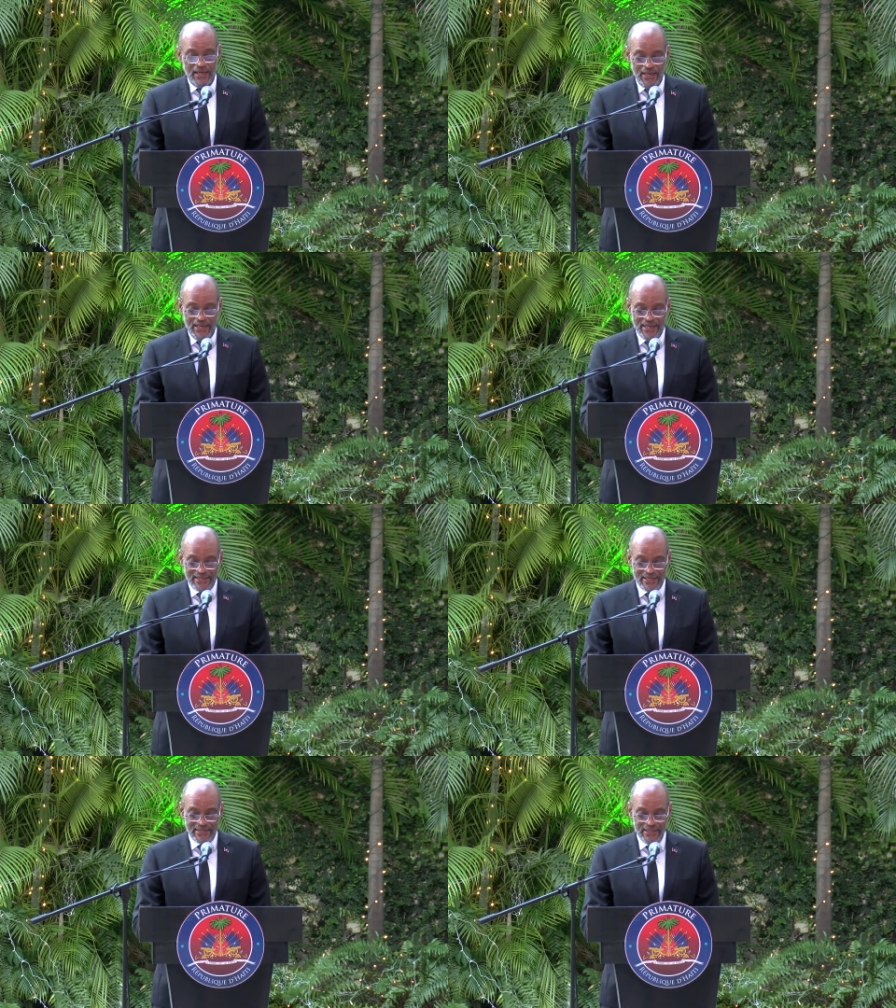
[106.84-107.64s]

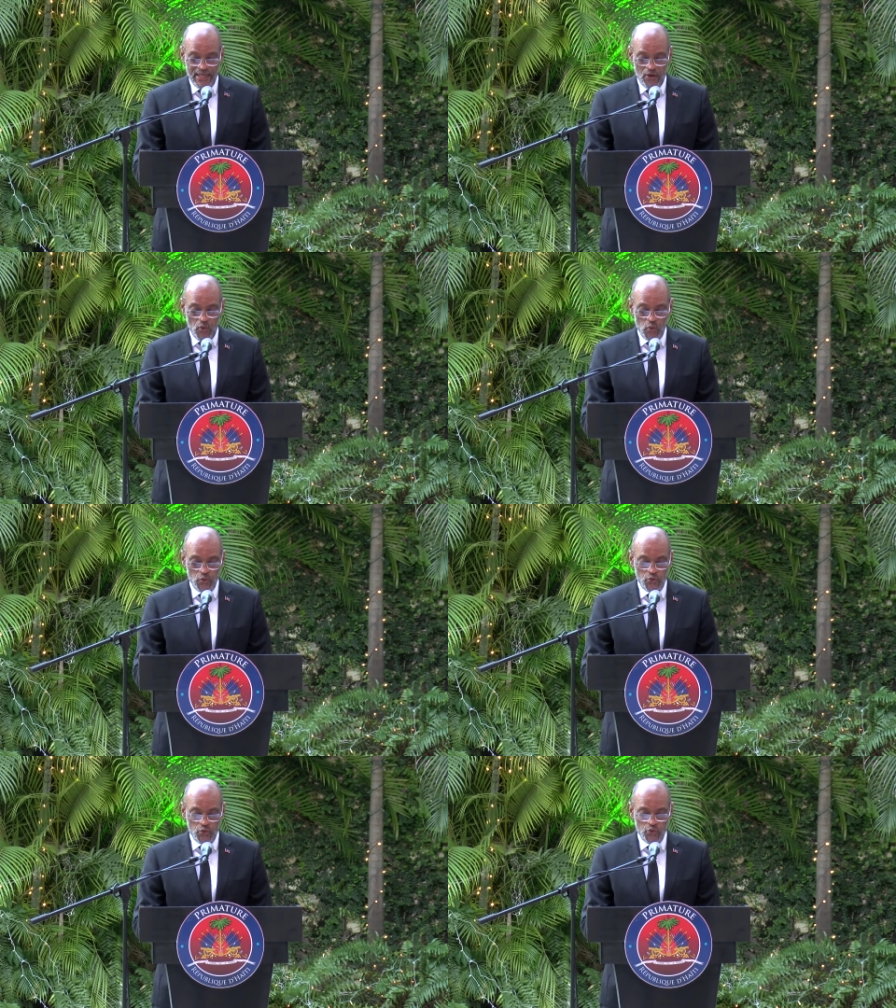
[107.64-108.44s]
L'assassinat
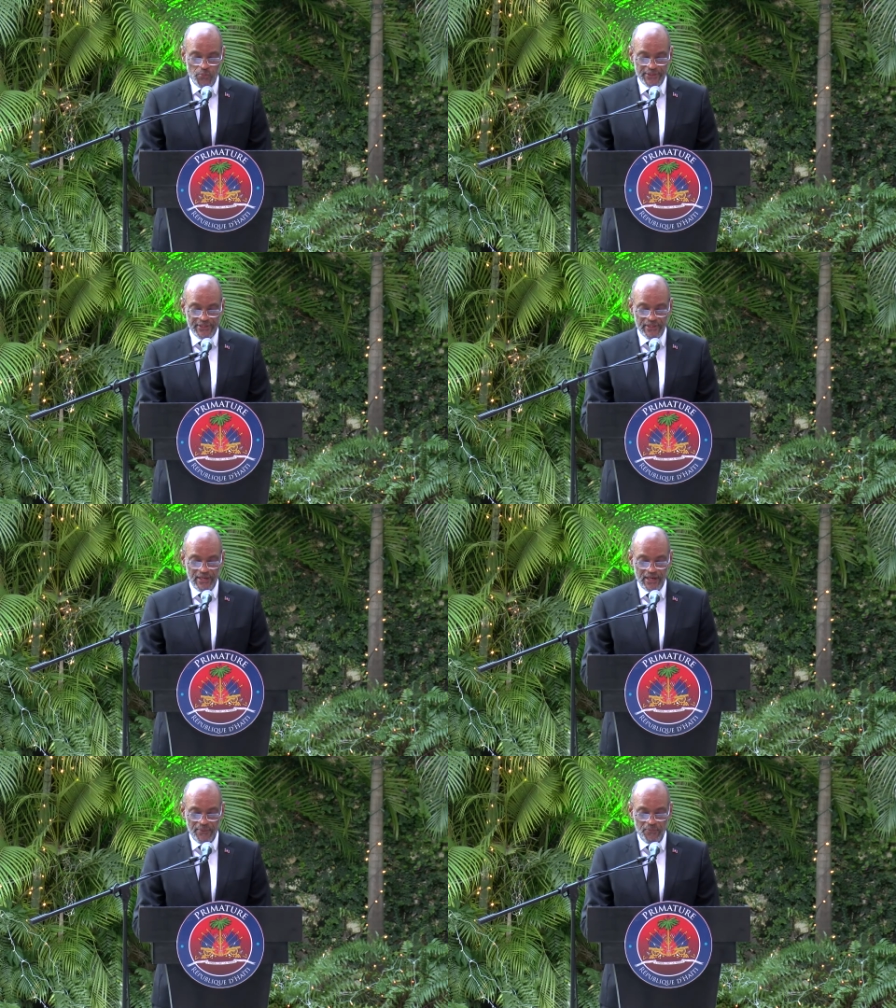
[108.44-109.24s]
odieux du président de
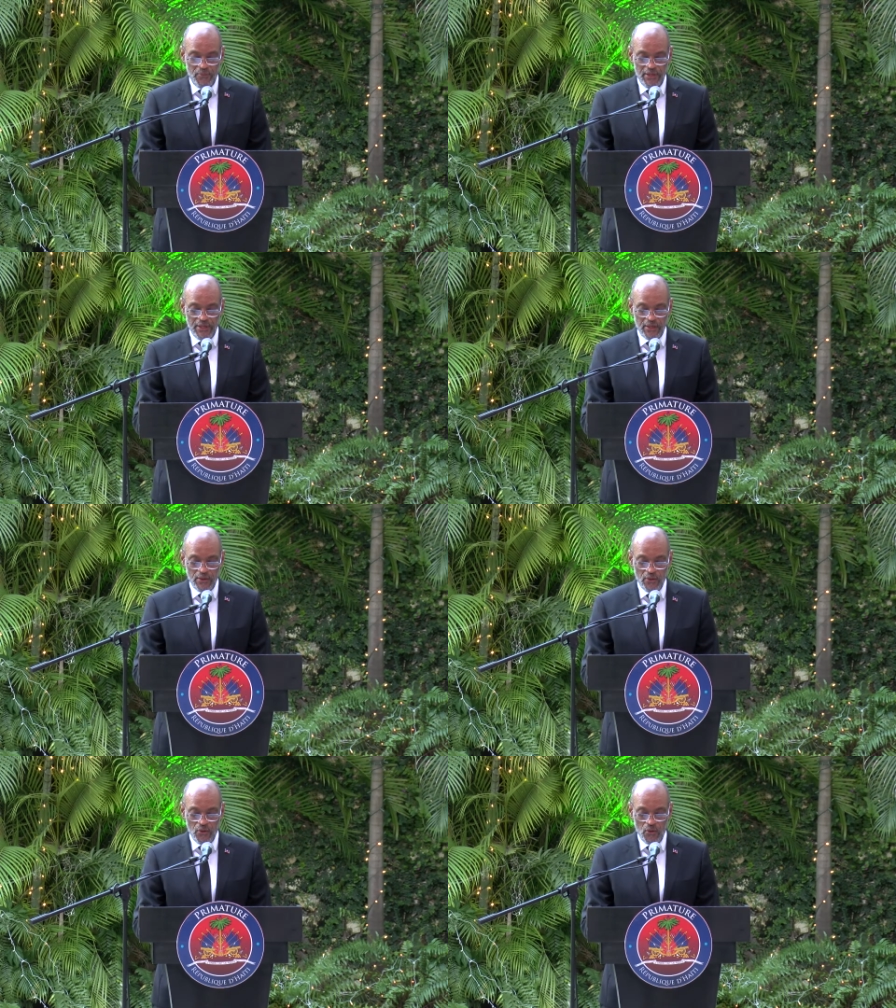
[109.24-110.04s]
la République
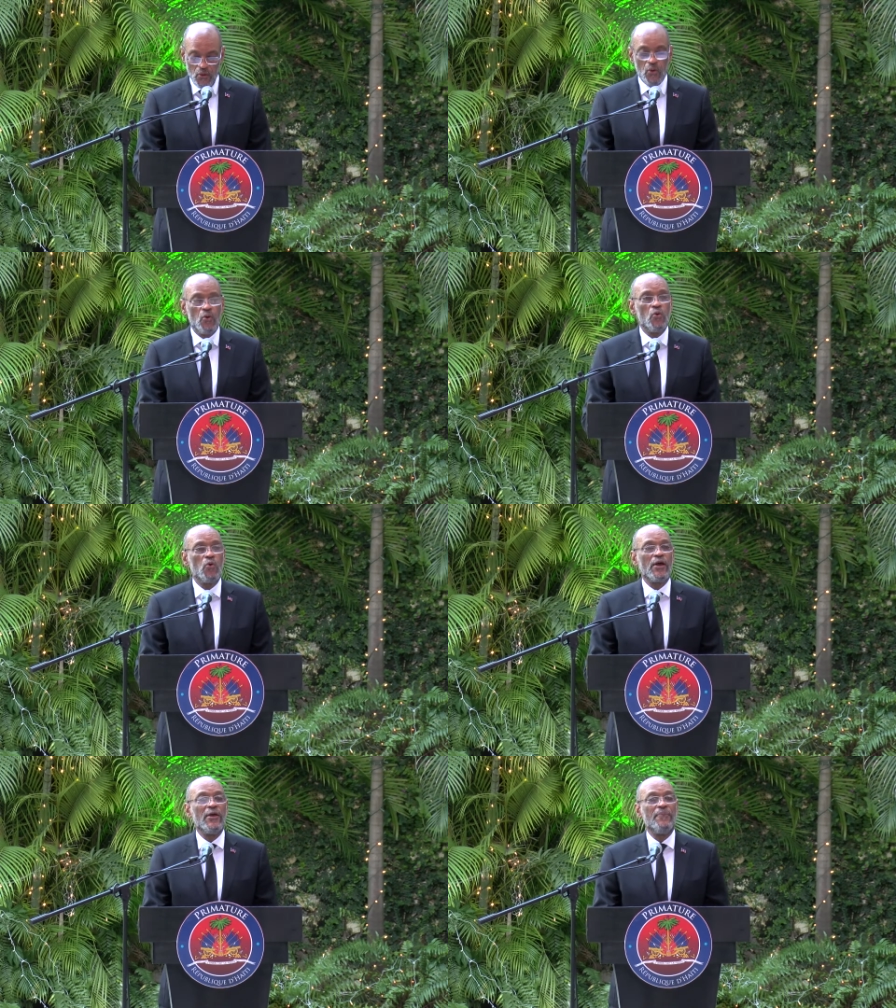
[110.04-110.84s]

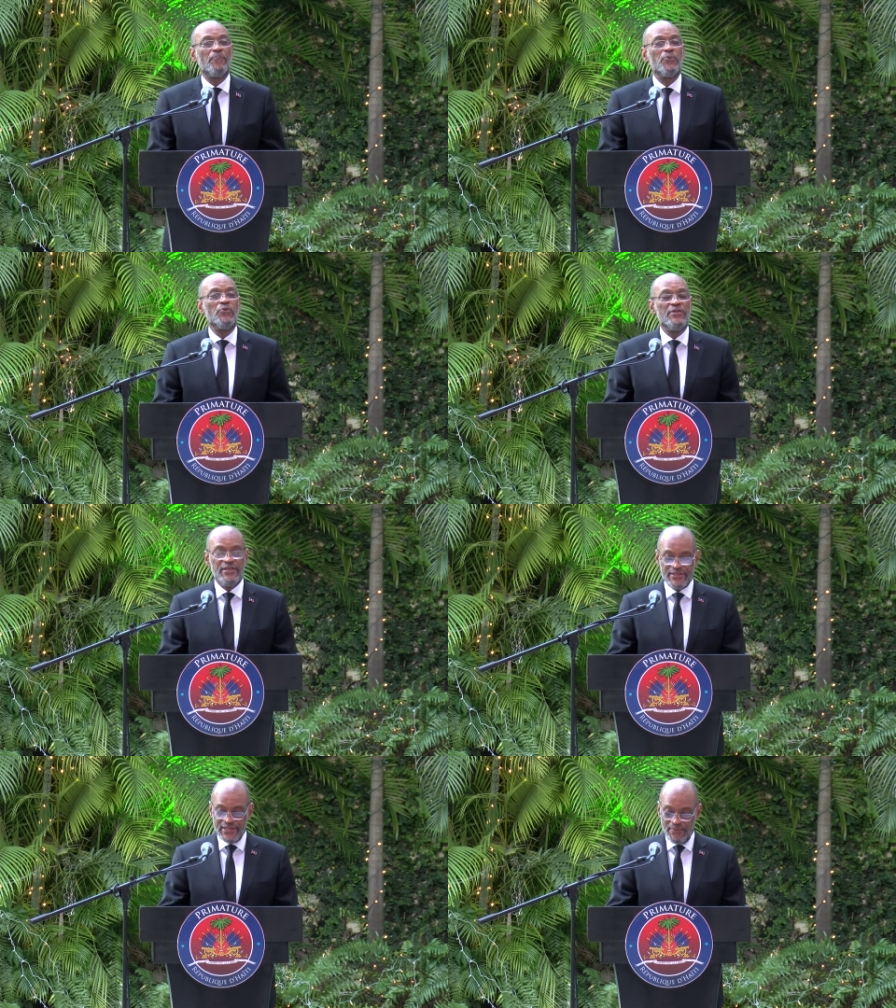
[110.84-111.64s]
aurait pu
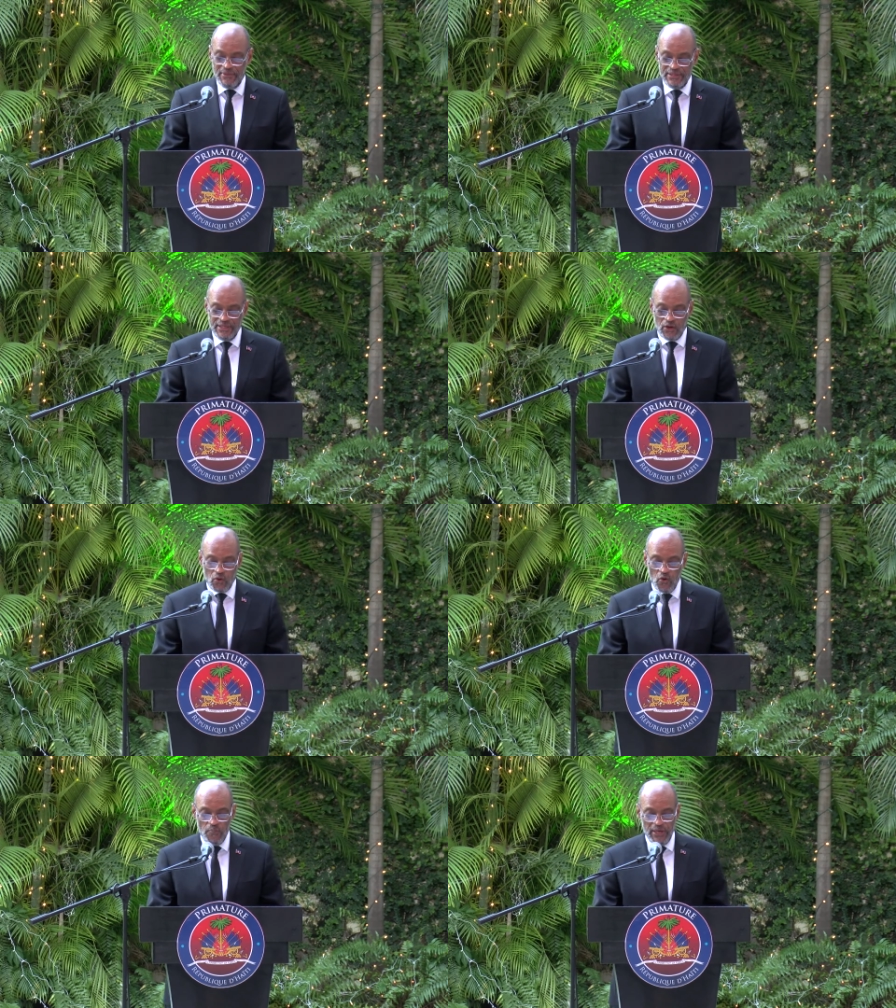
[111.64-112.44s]
déstabiliser
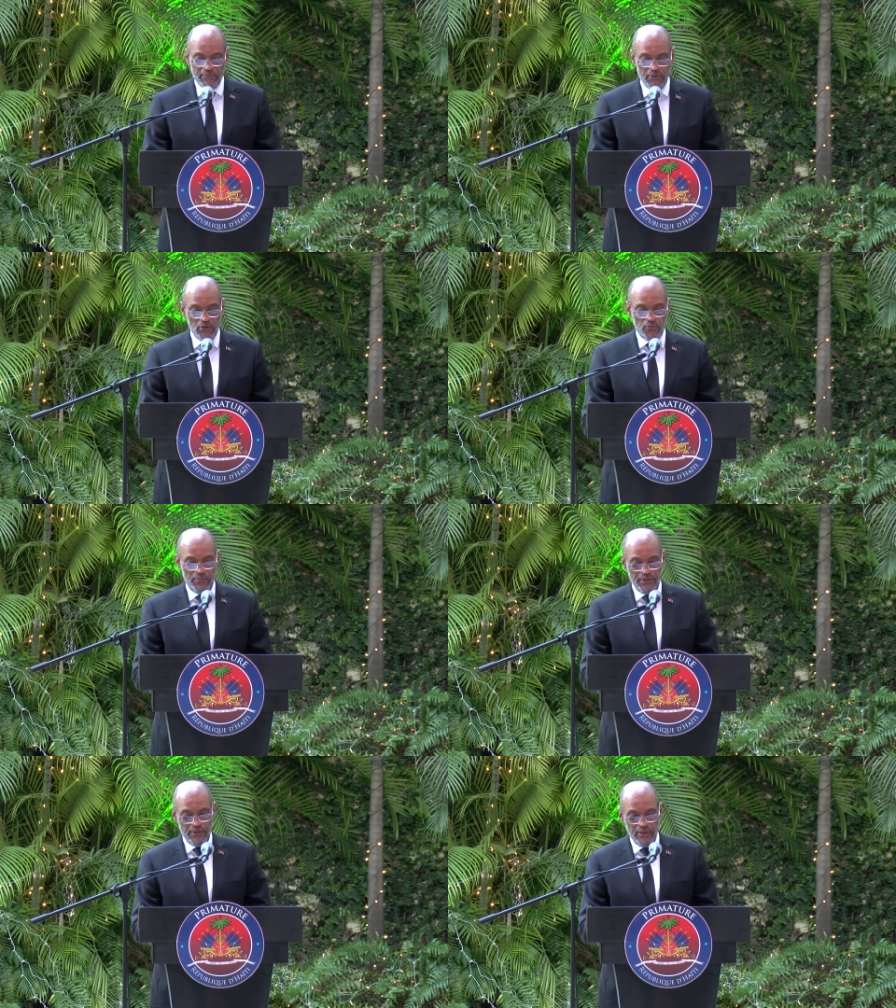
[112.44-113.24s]
complètement notre
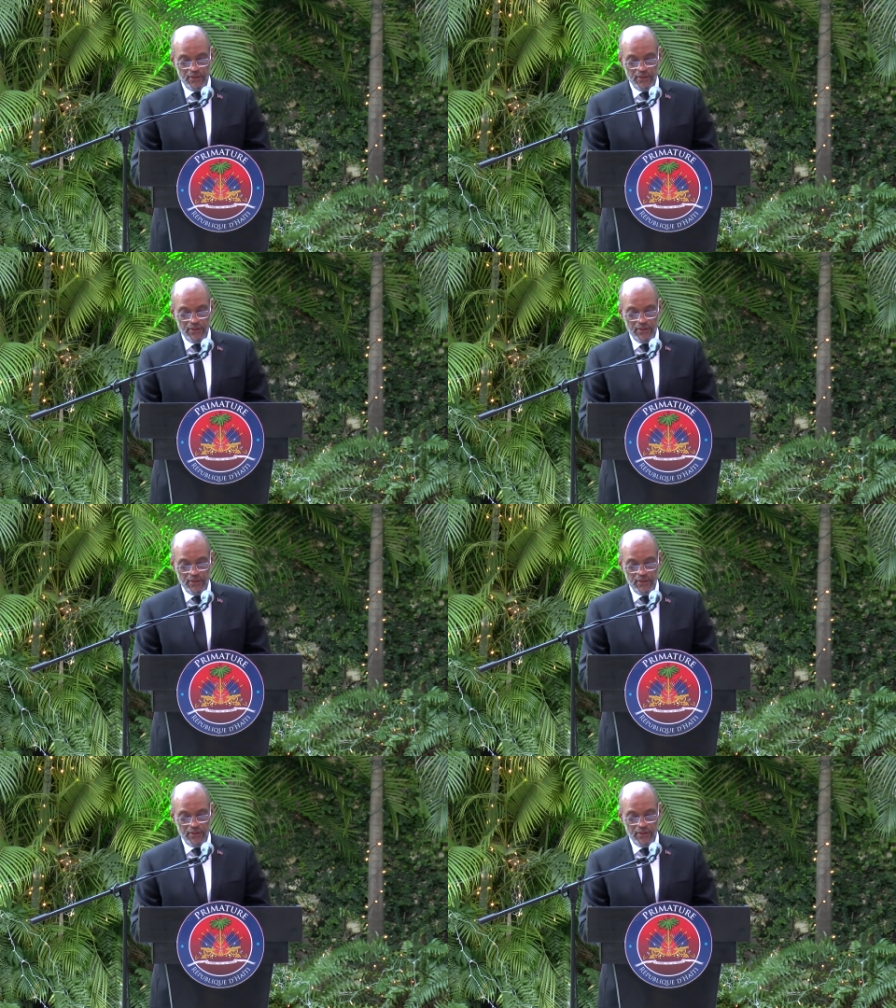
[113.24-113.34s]
pays